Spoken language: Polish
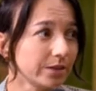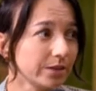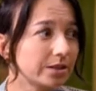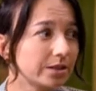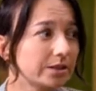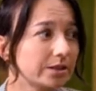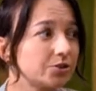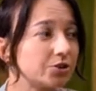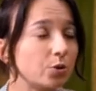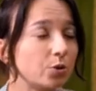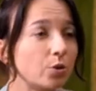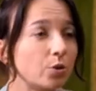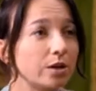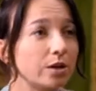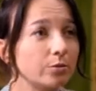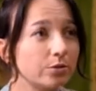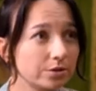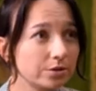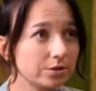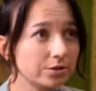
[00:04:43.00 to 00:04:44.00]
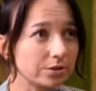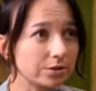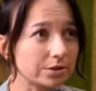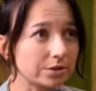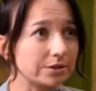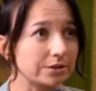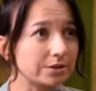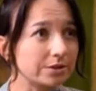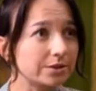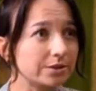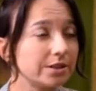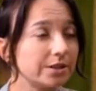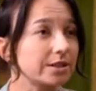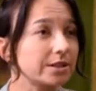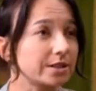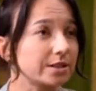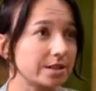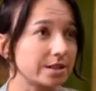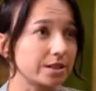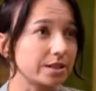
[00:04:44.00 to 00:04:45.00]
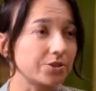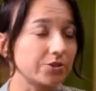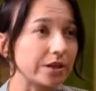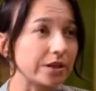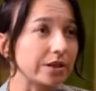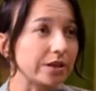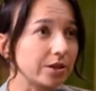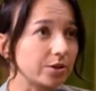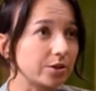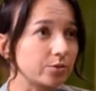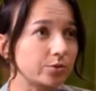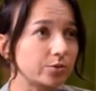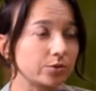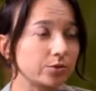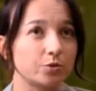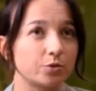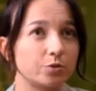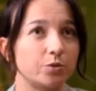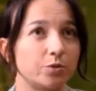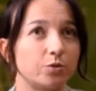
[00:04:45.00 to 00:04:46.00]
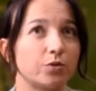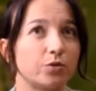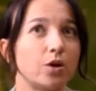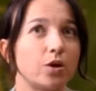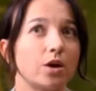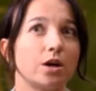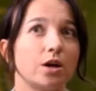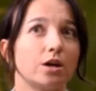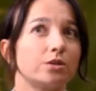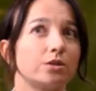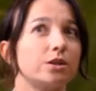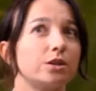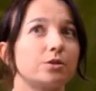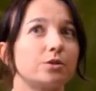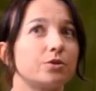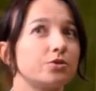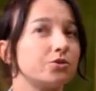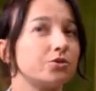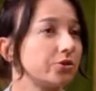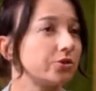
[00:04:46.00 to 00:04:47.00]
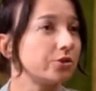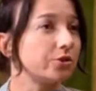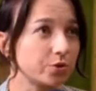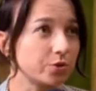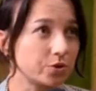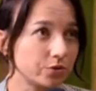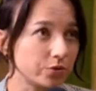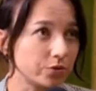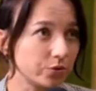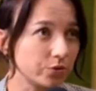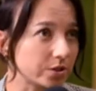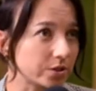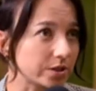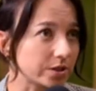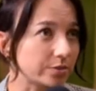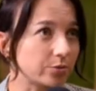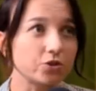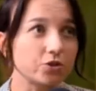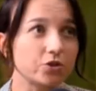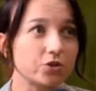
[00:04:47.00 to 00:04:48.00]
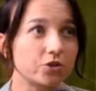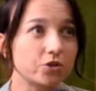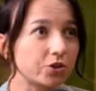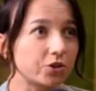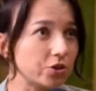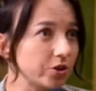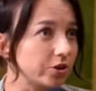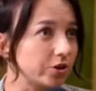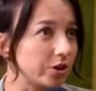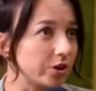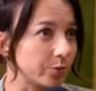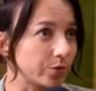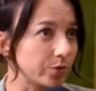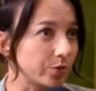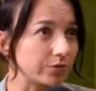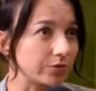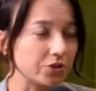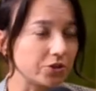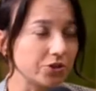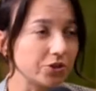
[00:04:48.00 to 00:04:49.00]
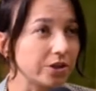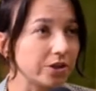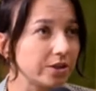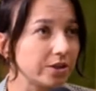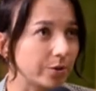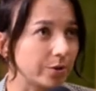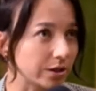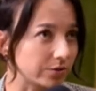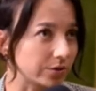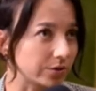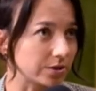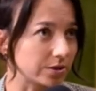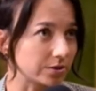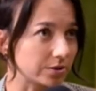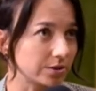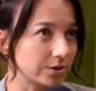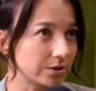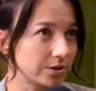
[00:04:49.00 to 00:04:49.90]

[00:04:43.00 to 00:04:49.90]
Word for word: E, działajmy e, nie na zasadzie takiej, bo ktoś mi mówił, niech będzie jeden przywódca, musi się jakiś lider pojawić. Nie, nieprawda.